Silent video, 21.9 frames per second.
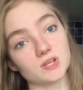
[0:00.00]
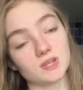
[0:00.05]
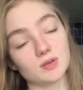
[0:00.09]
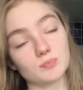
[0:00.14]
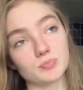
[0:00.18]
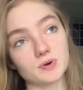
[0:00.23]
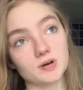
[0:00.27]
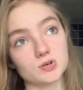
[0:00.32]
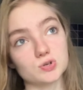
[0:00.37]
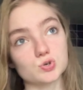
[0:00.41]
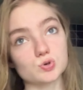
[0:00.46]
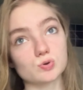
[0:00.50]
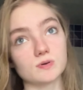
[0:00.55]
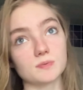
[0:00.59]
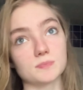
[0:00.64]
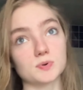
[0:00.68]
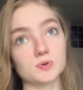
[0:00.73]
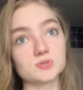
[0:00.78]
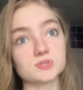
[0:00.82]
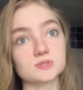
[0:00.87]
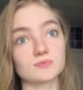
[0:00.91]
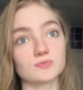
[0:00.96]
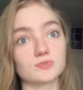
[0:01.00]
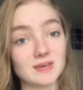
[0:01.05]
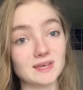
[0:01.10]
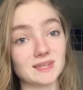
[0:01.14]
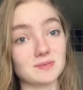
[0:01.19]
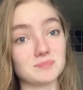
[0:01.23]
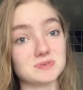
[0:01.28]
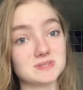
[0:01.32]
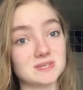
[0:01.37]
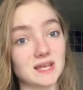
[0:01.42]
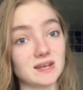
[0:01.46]
на парочку вопросов. Их
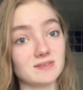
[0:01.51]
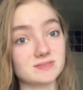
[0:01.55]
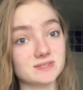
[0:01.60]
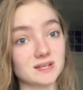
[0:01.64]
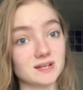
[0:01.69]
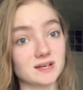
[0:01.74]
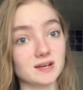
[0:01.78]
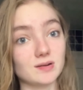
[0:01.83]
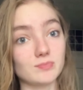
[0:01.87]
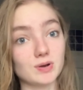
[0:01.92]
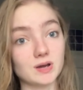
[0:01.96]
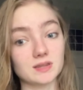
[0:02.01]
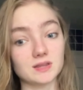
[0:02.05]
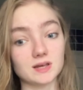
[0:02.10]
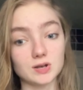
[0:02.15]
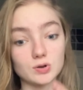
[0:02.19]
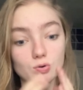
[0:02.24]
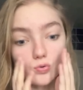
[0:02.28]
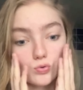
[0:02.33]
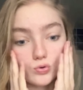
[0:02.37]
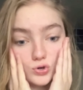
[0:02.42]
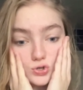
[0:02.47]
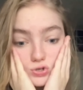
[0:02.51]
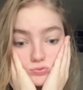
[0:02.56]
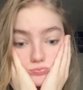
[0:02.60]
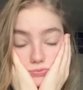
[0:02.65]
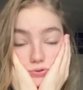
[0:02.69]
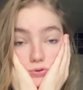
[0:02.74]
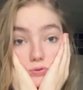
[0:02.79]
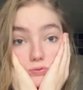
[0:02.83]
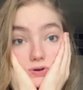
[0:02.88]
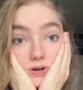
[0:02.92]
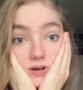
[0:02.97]
написали в телеграм-канале очень
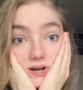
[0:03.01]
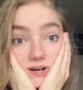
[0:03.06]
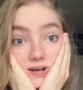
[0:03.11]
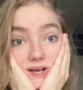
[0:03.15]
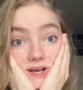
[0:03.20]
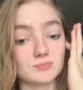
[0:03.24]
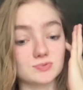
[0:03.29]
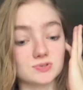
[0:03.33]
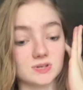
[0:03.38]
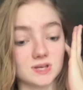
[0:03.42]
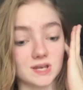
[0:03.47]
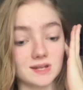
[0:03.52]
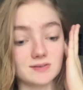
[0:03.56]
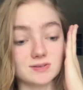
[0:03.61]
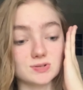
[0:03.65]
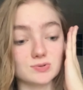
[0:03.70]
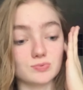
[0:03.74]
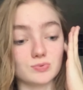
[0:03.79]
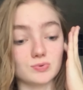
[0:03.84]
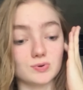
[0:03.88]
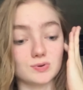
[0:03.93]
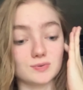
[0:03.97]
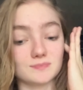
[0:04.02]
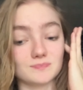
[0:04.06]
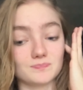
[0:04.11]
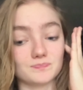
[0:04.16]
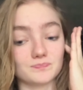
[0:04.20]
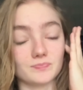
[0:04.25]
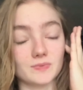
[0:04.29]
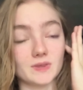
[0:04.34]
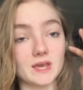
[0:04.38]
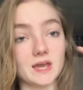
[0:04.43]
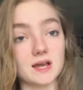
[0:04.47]
много. Но, ну, скорее всего,
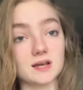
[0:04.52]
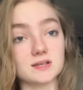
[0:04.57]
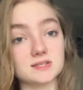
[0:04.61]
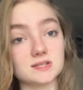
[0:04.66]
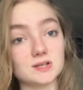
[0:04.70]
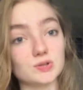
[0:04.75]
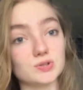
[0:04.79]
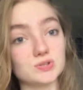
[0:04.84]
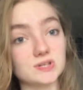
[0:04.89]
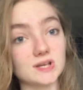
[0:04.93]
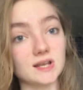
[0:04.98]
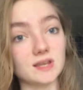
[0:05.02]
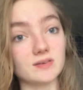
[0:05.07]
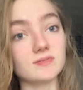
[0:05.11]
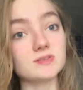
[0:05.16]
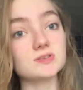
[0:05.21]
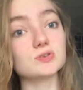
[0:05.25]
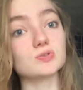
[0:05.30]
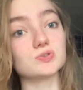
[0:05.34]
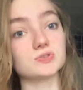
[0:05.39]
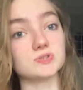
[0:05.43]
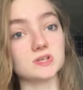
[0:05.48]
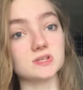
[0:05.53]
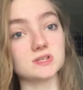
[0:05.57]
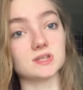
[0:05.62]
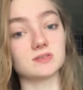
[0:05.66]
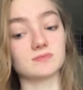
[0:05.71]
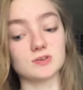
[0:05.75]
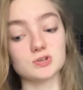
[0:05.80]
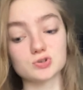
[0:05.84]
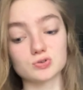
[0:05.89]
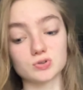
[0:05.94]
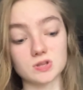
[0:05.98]
я хотела отдельное видео, но здесь
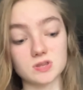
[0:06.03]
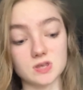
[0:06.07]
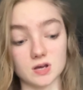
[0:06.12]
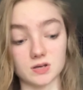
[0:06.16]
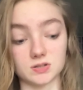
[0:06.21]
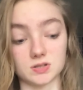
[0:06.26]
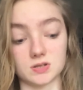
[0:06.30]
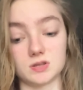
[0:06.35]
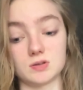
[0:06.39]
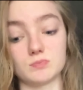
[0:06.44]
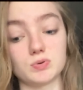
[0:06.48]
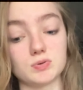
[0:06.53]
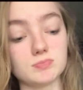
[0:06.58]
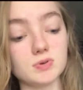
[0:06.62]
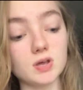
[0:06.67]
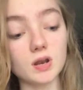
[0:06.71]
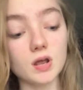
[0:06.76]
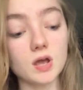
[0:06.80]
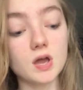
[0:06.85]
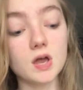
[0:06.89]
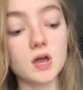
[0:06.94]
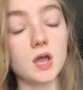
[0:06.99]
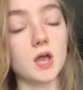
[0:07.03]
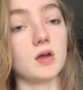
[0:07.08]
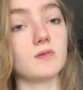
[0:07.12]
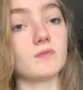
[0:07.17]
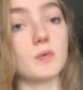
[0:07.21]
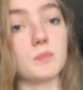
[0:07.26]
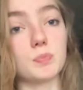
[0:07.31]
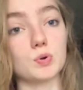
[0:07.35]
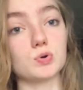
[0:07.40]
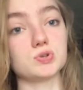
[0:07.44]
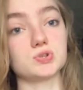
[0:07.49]
отвечу на некоторые. Например,
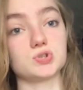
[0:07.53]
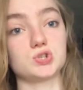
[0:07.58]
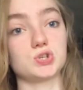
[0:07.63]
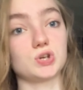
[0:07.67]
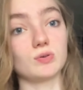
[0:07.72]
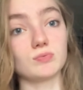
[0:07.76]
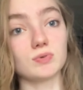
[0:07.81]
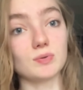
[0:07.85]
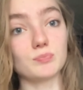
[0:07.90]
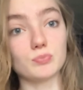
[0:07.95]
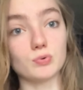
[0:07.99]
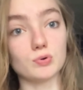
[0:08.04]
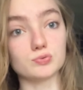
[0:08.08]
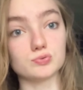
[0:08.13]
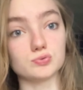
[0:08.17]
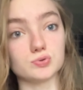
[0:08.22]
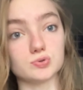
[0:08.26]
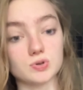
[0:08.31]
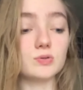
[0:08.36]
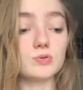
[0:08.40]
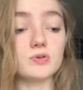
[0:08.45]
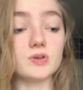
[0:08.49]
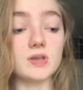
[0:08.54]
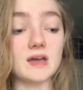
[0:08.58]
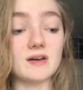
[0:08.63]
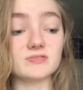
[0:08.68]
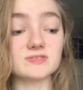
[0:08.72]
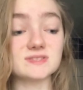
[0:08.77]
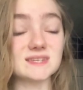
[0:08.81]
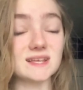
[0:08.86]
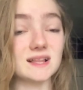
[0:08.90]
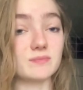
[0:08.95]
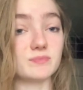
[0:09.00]
вопрос, чем я пользуюсь. Ну, я
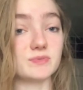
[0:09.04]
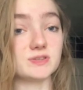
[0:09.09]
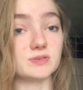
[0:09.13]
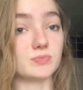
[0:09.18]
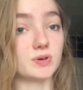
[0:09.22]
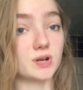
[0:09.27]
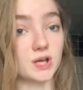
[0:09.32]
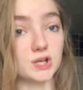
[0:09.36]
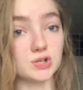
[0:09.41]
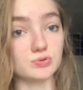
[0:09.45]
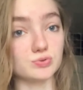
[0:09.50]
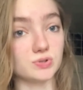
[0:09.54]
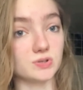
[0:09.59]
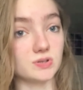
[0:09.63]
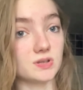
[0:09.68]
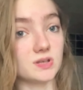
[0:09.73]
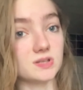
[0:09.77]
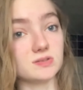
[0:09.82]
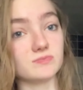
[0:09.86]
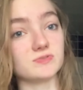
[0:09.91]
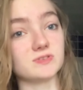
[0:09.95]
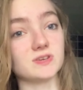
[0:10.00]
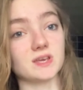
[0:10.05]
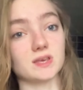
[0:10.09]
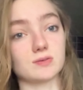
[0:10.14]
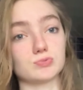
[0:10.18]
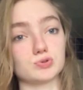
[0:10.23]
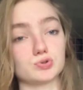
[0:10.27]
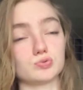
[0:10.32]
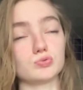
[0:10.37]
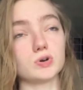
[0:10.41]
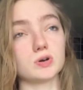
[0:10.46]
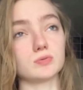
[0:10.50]
в целом не заморачиваюсь над этими всякими
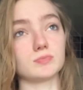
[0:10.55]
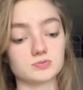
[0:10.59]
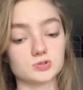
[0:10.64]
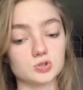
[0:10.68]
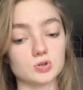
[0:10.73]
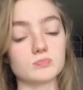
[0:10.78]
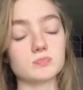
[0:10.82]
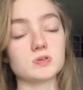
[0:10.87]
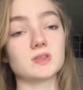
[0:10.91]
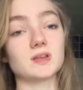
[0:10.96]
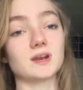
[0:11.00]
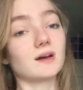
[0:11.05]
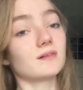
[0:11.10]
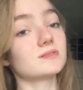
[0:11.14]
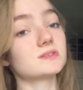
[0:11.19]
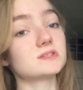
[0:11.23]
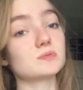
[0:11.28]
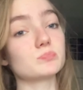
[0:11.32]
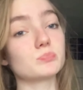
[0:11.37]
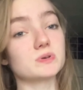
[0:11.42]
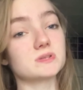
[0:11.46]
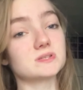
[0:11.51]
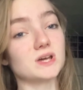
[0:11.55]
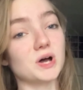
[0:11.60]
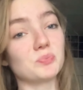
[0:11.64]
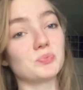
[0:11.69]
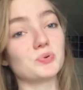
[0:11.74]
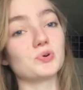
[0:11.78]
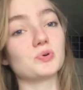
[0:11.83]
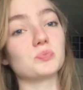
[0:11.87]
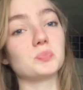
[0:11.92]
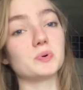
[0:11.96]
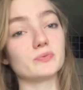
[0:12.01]
штуками. Что мне нравится по
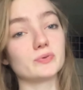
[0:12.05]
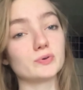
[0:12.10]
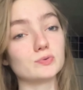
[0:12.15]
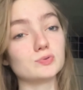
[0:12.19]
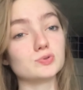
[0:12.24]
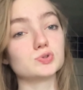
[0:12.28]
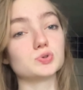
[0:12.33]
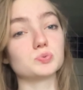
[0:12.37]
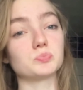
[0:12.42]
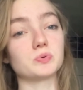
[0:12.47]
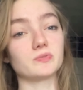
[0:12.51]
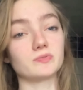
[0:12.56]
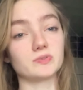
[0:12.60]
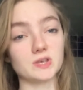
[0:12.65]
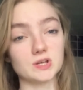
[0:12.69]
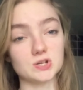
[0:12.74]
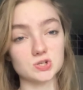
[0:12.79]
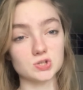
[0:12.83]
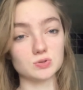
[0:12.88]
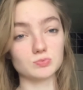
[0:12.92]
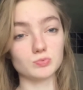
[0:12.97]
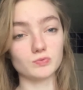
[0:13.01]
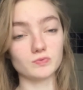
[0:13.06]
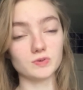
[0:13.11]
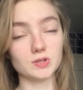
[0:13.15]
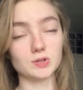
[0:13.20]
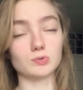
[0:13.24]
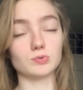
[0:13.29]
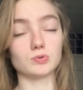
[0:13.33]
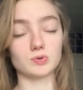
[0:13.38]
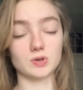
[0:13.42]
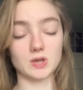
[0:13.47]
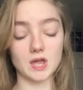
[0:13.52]
запаху, по вкусу, по внешнему виду,
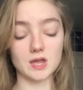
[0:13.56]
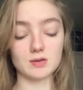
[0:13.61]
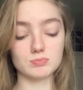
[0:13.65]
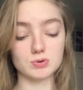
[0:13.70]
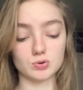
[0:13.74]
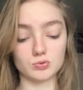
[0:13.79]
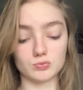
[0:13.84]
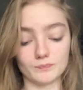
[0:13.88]
то я и беру.